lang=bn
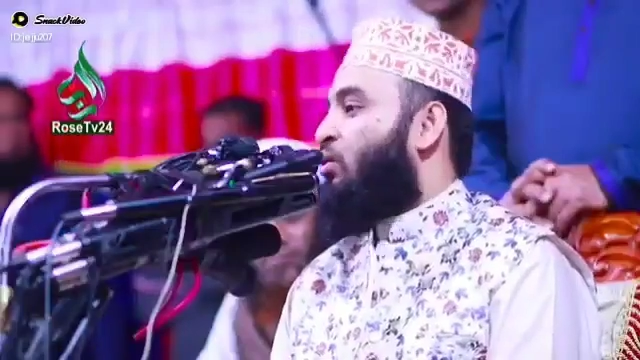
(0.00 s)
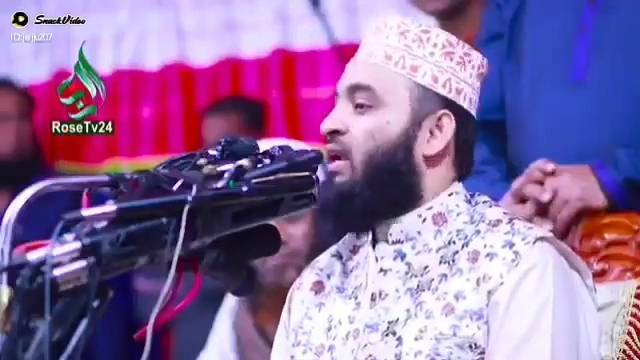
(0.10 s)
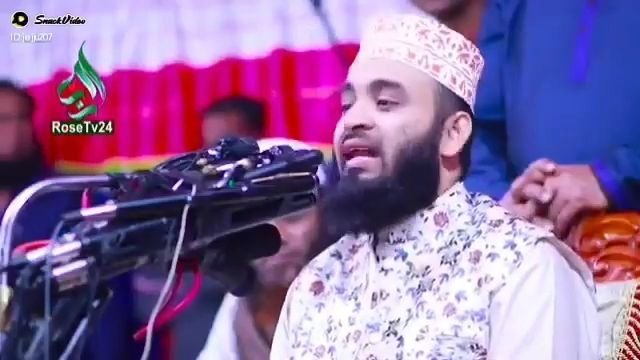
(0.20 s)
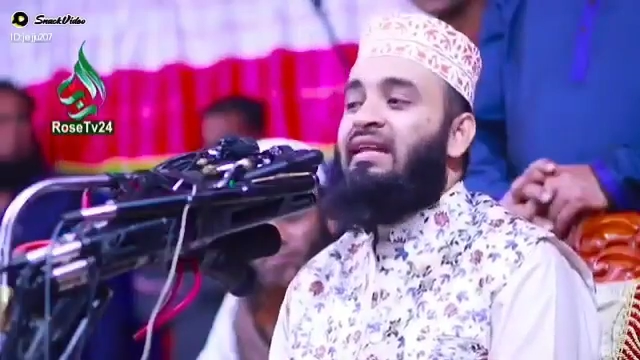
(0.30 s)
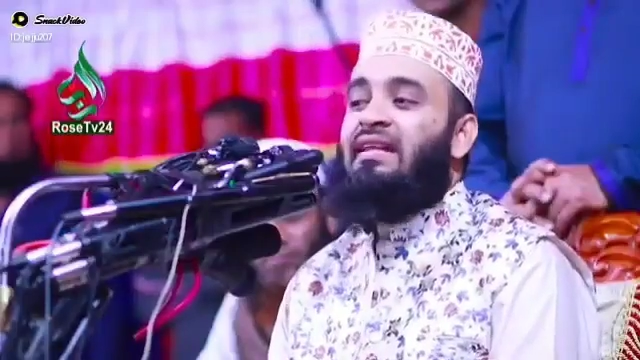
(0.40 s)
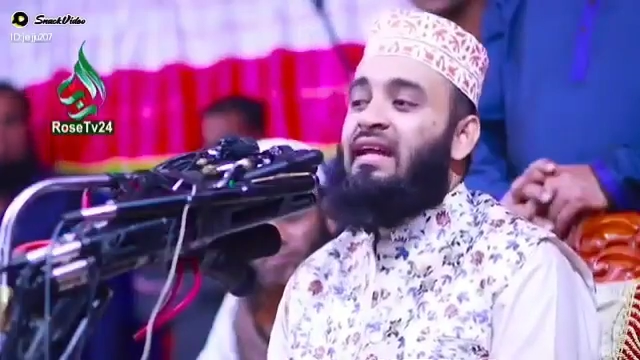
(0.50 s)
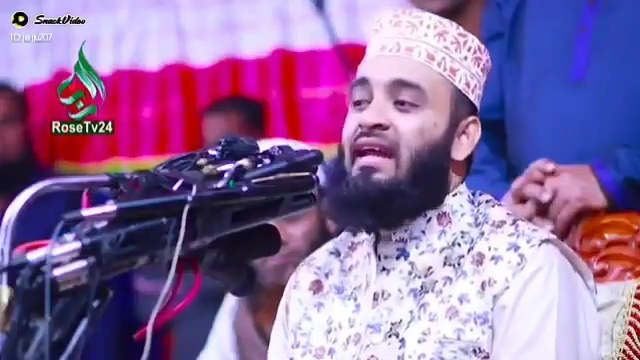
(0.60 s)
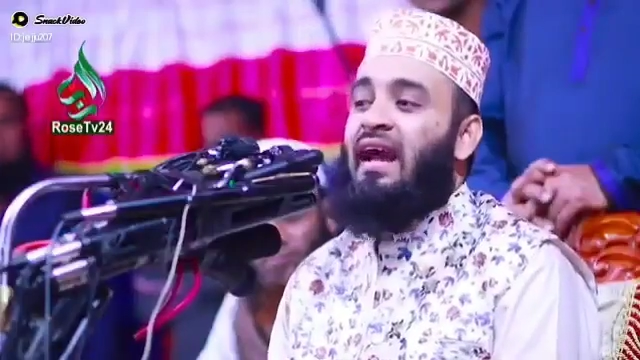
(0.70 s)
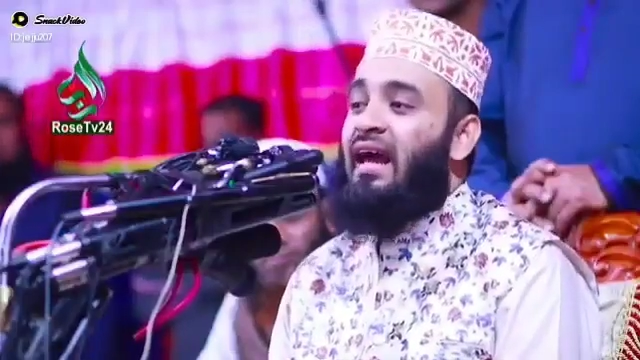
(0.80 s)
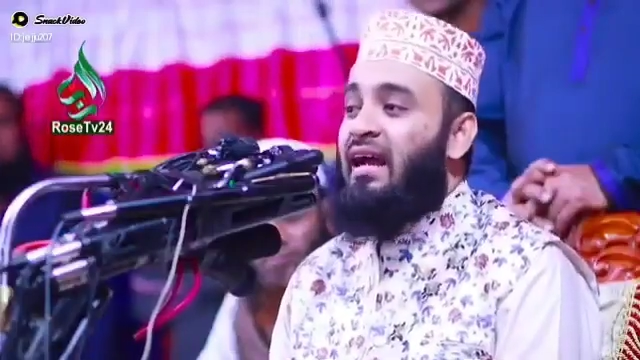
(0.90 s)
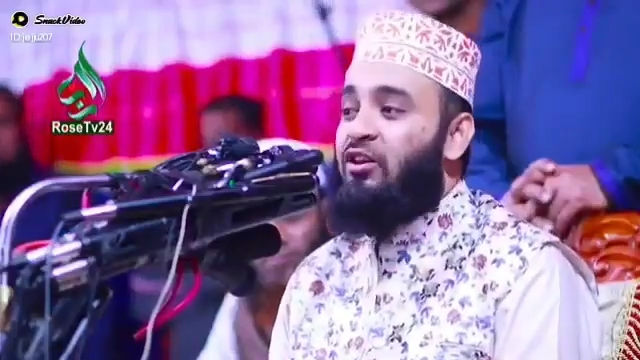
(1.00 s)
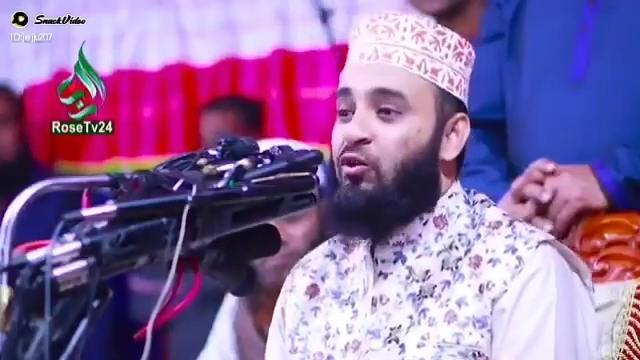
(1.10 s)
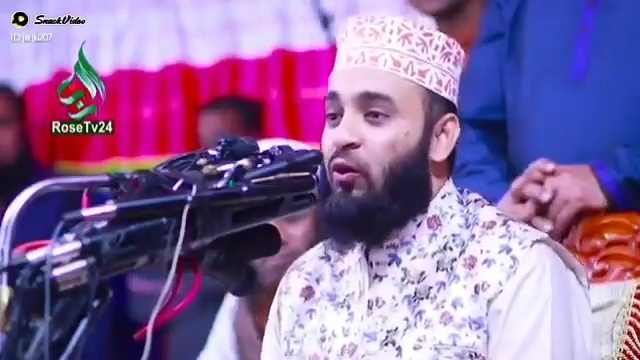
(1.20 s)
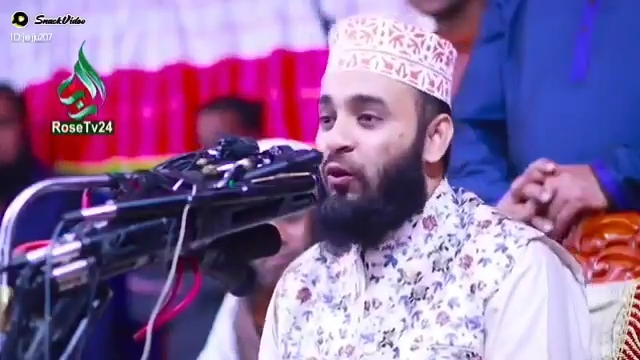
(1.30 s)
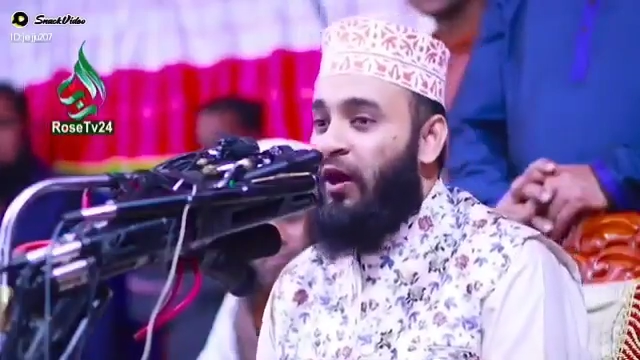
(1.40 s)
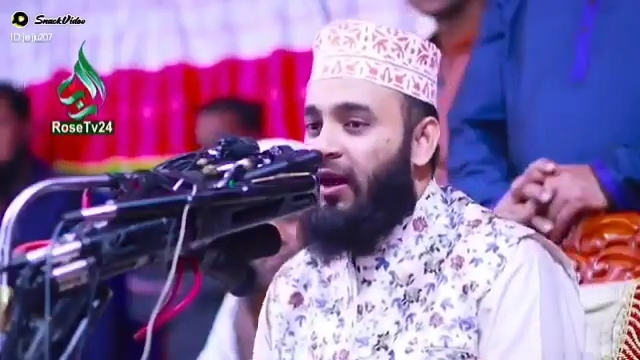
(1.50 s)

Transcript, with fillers: কোনো নারীদের গায়ে হাত তুলো